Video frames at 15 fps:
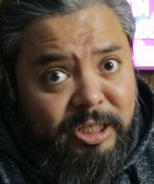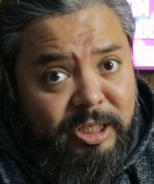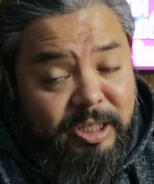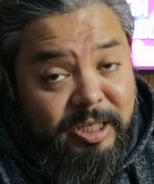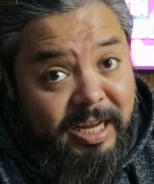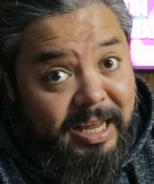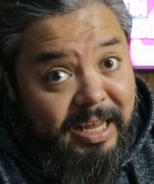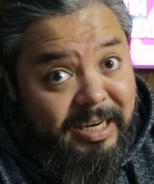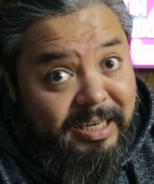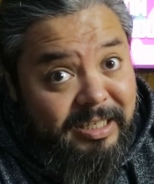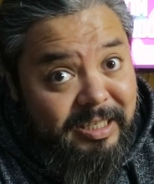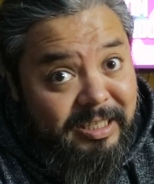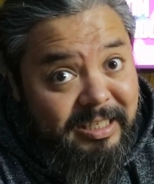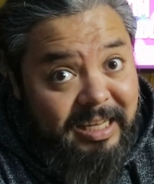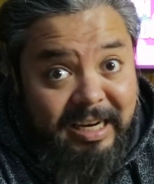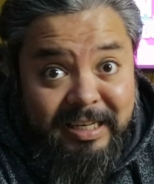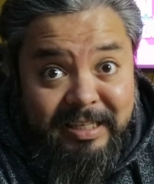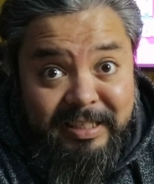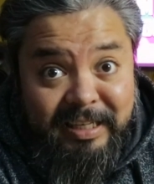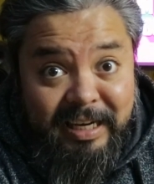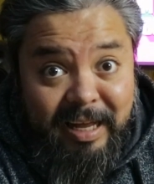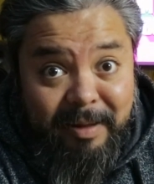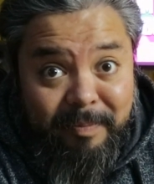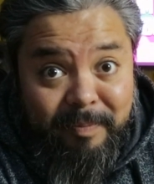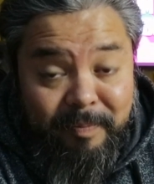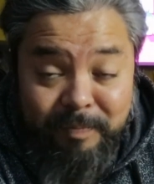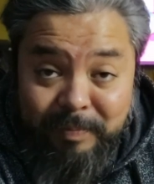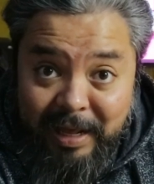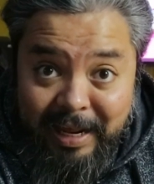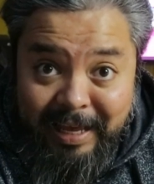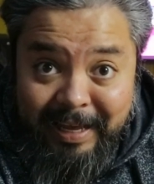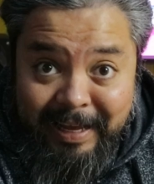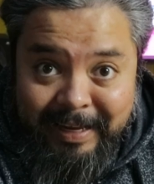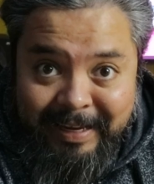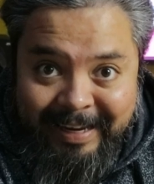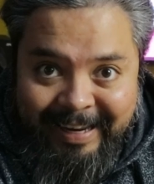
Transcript: shares del Instagram, ¿vale?